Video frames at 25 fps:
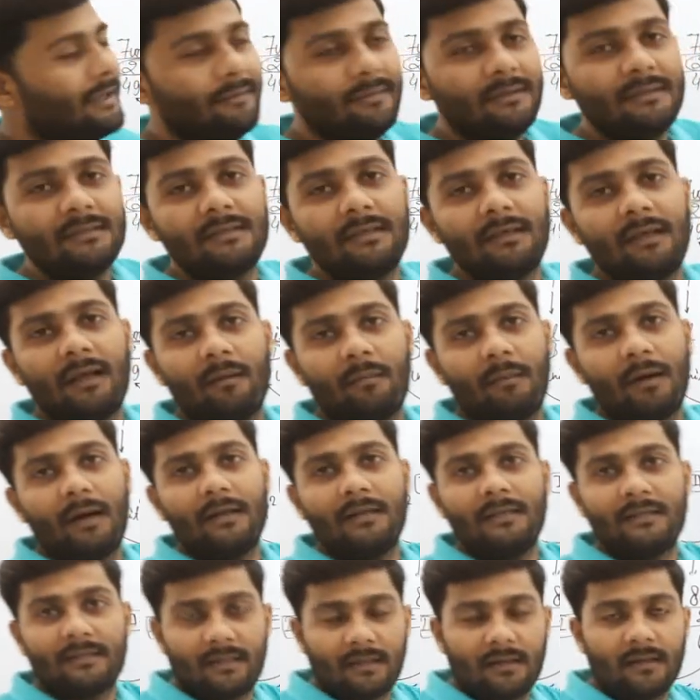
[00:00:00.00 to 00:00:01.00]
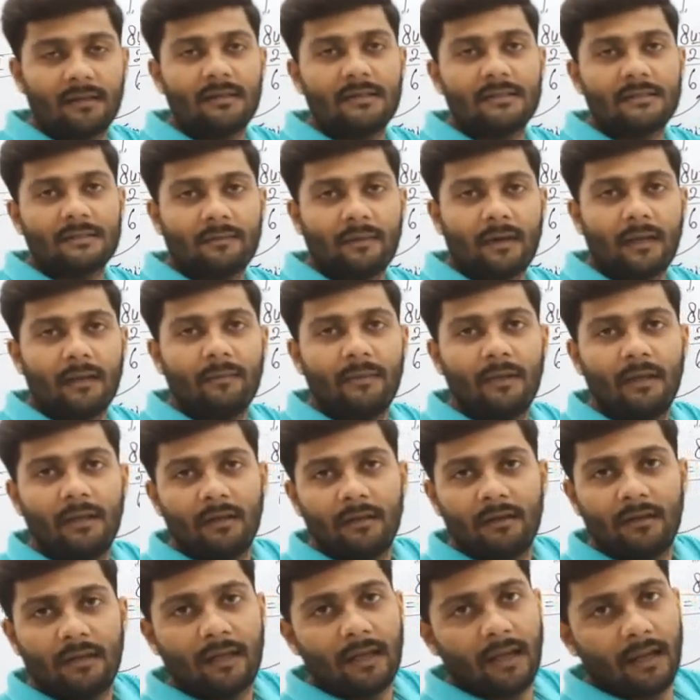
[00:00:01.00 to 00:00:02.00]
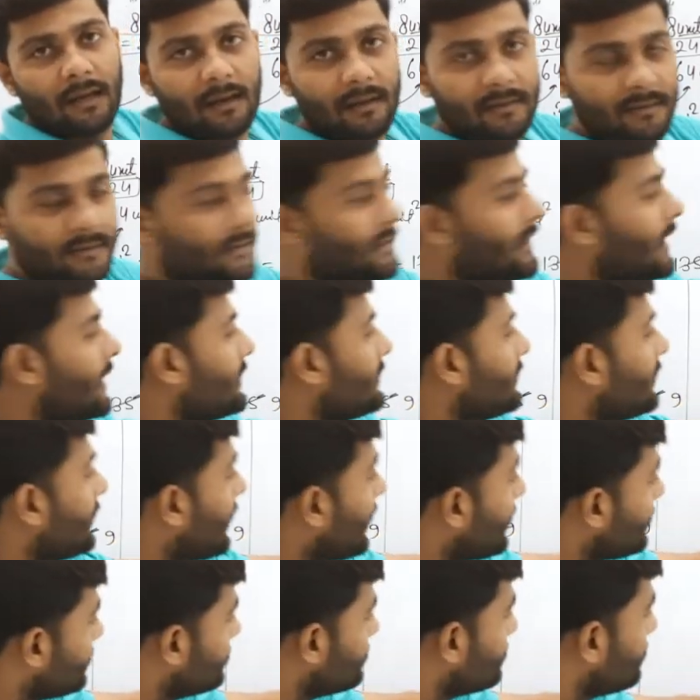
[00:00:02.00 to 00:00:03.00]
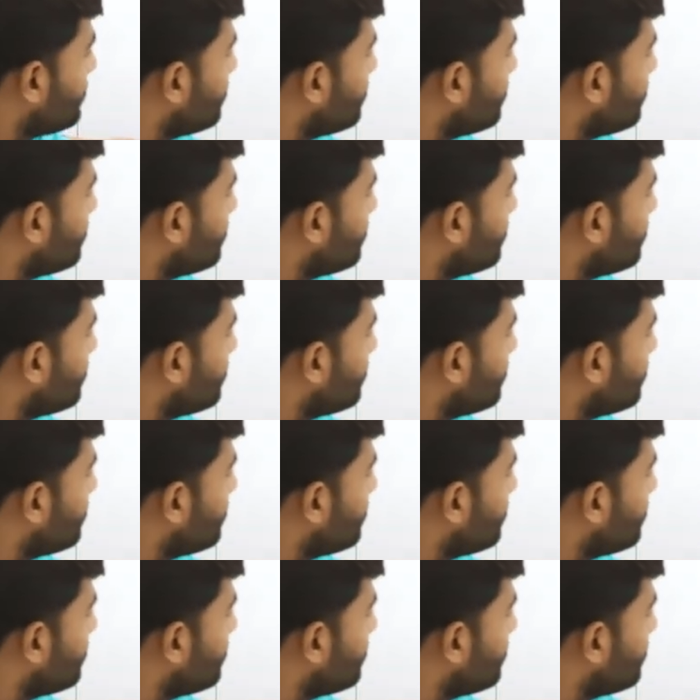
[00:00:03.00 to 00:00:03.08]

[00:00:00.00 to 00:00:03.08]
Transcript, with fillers: ए बी सी का मान इस तरह के सवाल में निकालना सिखाए थे आज